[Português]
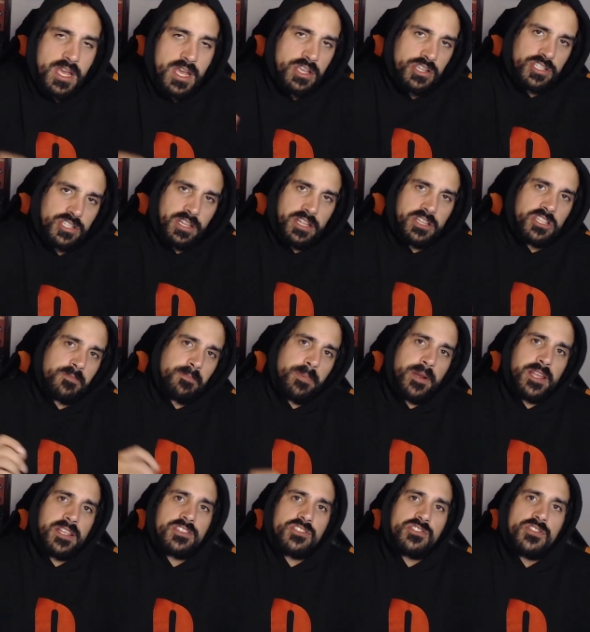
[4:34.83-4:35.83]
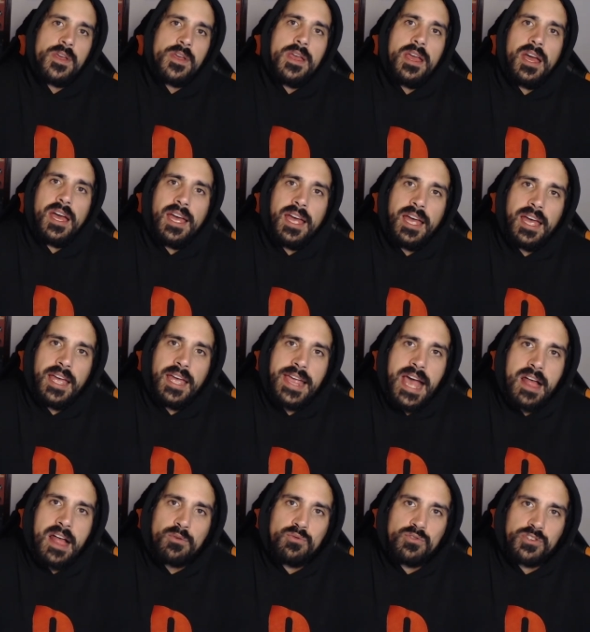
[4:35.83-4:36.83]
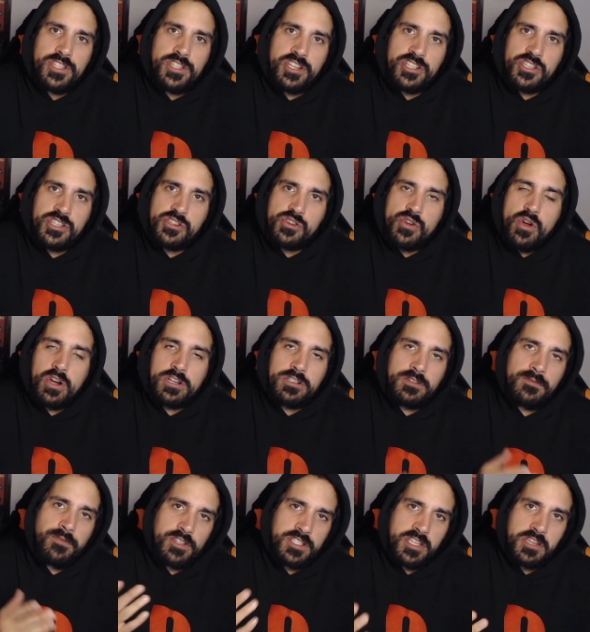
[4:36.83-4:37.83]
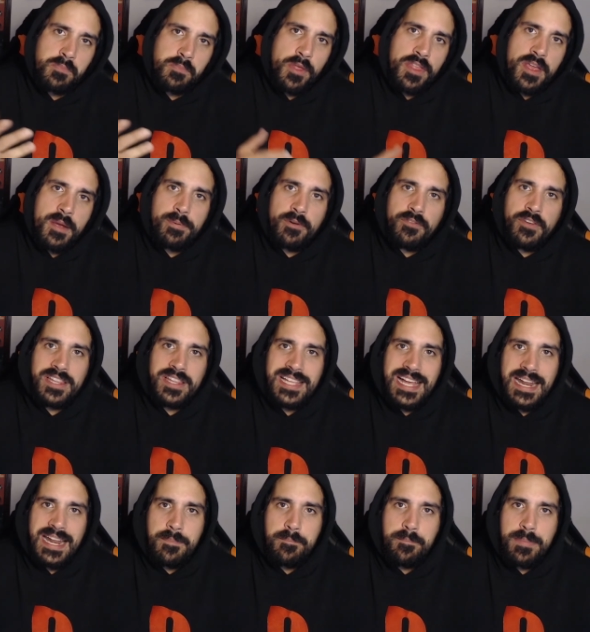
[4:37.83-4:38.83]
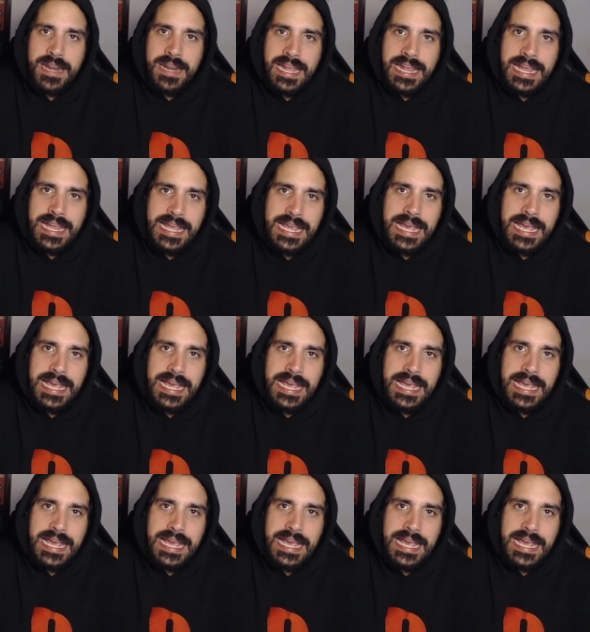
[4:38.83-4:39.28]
Excelentes preços uh, em alguns destes jogos que vocês podem aproveitar para